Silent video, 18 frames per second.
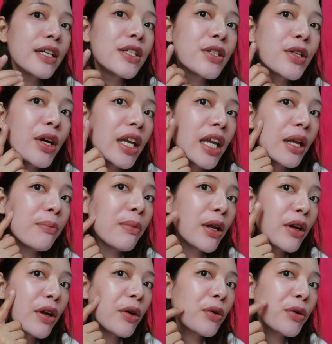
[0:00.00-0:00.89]
So, ayan,
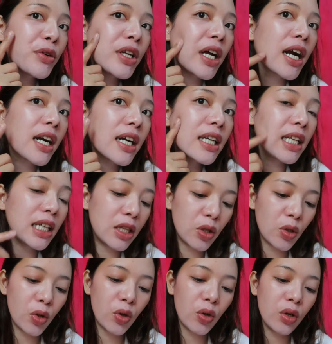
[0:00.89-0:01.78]
meron akong dark
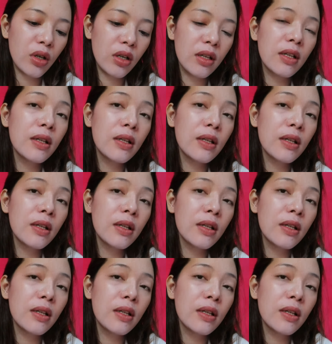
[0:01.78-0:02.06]
dito.